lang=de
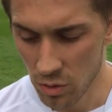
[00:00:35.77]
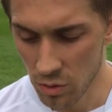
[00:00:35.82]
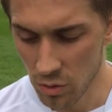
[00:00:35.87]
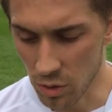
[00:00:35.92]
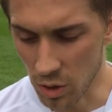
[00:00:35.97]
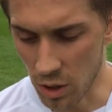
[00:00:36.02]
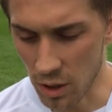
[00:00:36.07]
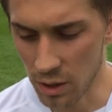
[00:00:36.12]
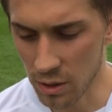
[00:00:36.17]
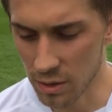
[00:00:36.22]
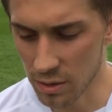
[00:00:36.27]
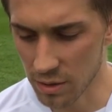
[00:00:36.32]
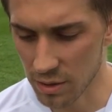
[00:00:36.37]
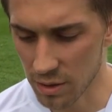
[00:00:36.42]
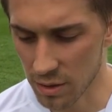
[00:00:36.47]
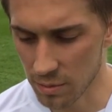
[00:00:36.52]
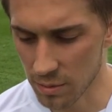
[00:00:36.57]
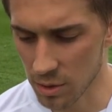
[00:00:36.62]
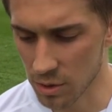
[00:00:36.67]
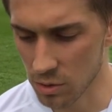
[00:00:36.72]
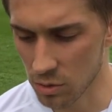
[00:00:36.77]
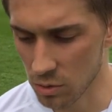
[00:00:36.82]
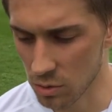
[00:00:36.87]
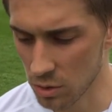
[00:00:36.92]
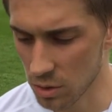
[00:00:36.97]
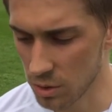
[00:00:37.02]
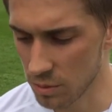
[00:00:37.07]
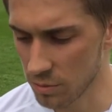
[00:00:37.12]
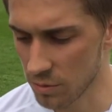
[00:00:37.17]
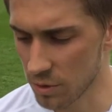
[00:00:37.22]
Ja, ich sag mal
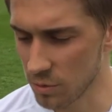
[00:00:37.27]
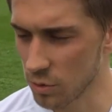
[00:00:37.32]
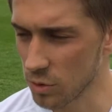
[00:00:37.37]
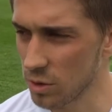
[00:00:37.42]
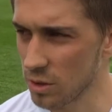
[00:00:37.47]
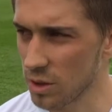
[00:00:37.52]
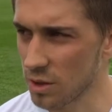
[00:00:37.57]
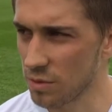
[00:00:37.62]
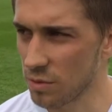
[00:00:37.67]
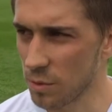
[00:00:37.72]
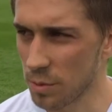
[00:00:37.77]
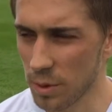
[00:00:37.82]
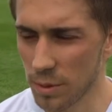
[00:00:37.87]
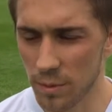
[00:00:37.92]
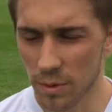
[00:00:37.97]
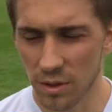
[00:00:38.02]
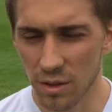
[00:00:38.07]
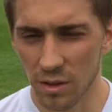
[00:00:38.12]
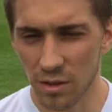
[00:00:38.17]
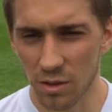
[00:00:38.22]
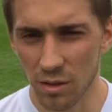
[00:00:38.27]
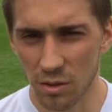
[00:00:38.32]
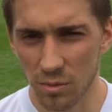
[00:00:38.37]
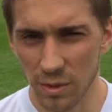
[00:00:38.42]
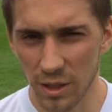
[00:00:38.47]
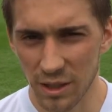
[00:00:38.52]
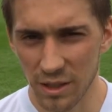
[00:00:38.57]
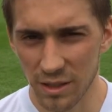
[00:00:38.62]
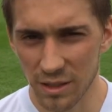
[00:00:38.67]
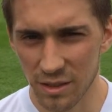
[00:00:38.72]
so, ähm, wir wussten, dass für Pirmasens noch um
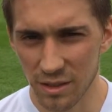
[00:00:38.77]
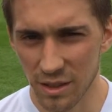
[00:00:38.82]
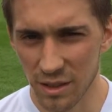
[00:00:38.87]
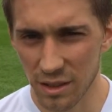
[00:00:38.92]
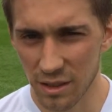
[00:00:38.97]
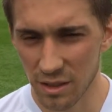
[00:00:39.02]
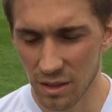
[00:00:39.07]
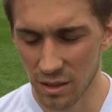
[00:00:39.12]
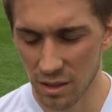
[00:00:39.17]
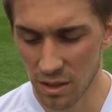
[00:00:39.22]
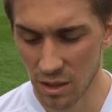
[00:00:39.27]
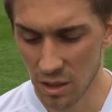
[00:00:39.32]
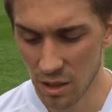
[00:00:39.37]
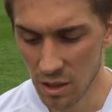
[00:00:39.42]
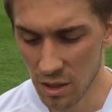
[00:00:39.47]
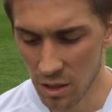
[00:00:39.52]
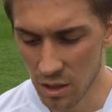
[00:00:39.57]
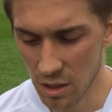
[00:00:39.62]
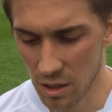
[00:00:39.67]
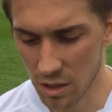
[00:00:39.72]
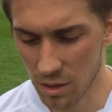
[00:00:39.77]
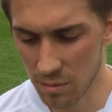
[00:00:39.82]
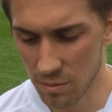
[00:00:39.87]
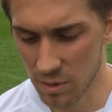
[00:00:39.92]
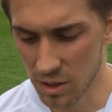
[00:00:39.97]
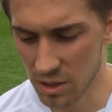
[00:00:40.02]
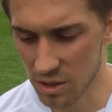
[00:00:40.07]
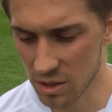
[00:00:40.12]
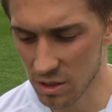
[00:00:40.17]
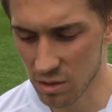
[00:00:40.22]
einiges geht. Ähm,
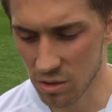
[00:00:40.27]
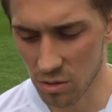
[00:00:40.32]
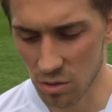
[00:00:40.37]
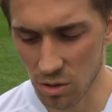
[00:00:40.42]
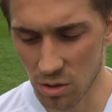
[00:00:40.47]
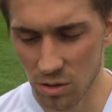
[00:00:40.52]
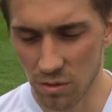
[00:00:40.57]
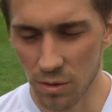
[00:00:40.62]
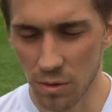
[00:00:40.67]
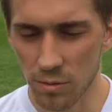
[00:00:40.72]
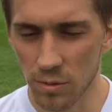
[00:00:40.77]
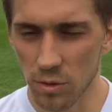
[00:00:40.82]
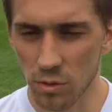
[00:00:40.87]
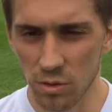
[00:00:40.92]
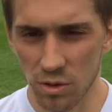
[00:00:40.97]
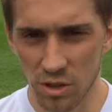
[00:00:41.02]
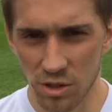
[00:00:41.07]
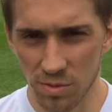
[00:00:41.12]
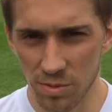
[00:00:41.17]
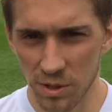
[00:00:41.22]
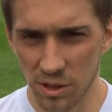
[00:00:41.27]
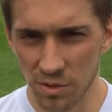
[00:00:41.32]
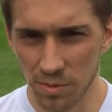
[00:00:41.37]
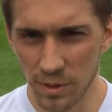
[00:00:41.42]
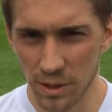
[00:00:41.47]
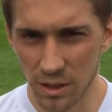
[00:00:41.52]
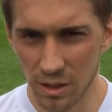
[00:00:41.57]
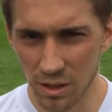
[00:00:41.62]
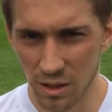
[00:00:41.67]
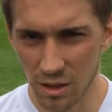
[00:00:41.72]
nichtsdestotrotz wollten wir unser Spiel
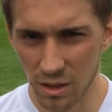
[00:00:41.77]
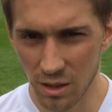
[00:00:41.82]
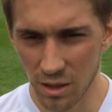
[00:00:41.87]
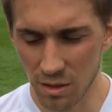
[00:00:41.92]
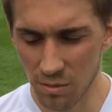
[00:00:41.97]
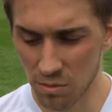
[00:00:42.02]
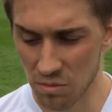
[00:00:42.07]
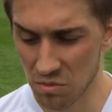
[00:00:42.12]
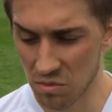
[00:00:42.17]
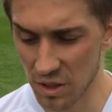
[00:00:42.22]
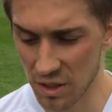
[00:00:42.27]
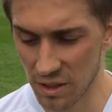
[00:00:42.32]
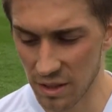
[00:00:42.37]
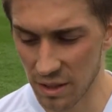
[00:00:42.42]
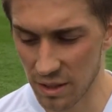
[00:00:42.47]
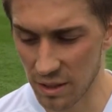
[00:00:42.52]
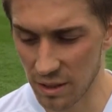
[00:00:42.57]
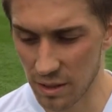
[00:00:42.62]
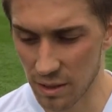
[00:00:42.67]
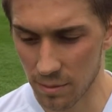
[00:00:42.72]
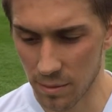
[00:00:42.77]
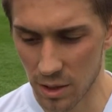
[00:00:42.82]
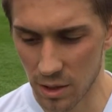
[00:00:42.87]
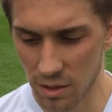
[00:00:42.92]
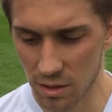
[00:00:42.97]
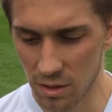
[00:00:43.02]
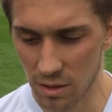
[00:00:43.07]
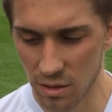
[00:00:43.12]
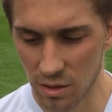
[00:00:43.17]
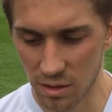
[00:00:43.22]
spielen. Ähm, was der Gegner
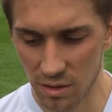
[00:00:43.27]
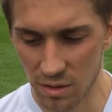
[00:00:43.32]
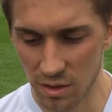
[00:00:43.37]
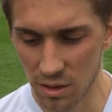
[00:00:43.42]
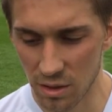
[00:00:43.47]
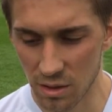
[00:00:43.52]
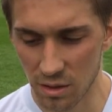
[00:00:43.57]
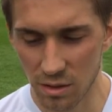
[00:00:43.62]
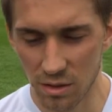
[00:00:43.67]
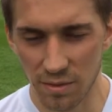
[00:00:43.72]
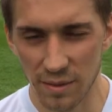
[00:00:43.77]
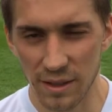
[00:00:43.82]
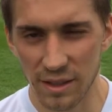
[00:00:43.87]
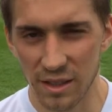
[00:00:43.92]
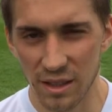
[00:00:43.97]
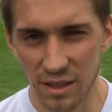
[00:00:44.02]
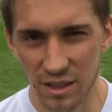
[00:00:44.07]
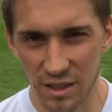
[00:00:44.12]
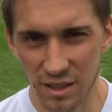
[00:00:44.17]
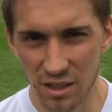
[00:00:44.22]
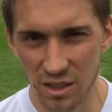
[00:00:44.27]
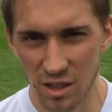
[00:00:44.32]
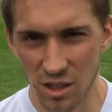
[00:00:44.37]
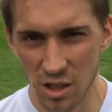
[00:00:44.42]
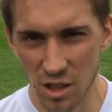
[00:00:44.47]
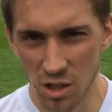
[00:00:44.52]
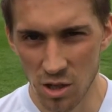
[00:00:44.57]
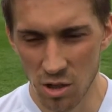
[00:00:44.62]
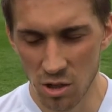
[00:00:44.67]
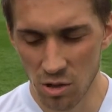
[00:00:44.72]
macht, ist dann zweitrangig.
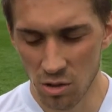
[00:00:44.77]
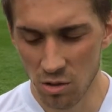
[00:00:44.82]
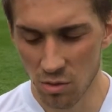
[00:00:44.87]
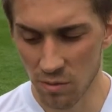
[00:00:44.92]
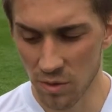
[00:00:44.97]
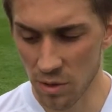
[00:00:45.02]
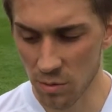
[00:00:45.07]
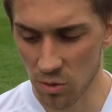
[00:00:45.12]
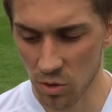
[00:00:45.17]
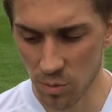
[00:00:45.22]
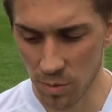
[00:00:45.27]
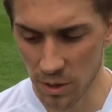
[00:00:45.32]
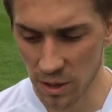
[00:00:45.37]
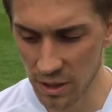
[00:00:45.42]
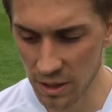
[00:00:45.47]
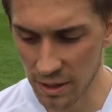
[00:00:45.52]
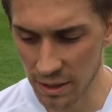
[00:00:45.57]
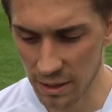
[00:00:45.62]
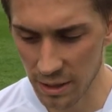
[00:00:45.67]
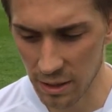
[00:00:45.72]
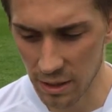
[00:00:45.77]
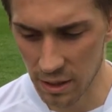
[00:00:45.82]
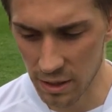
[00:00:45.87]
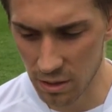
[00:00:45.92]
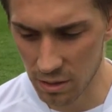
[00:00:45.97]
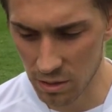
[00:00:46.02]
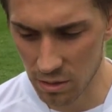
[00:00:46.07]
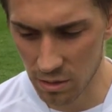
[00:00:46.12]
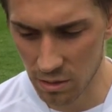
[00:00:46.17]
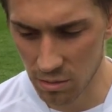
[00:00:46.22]
Wir haben super dagegen
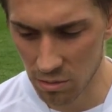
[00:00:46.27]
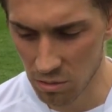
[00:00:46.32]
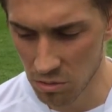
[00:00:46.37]
gehalten.